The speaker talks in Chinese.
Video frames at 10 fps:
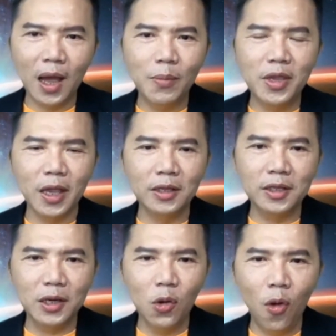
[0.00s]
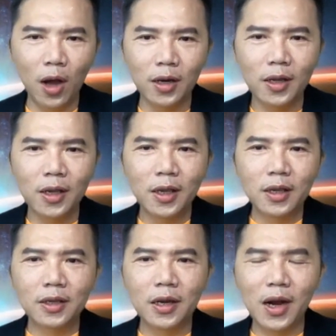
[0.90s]
他们也进化了，
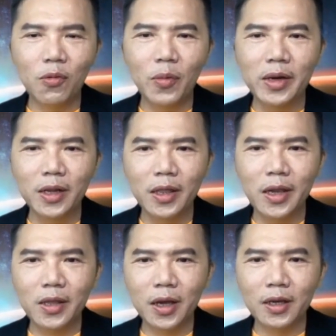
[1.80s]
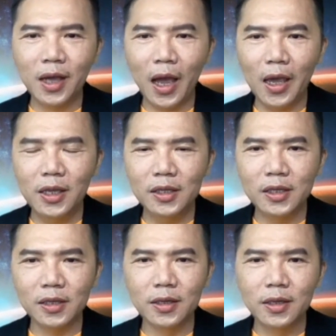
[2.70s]
也让我们人类呢开
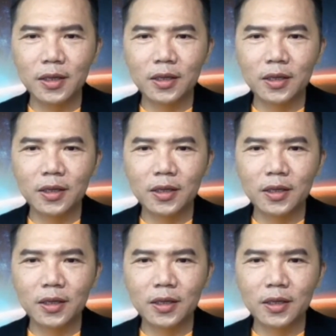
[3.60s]
始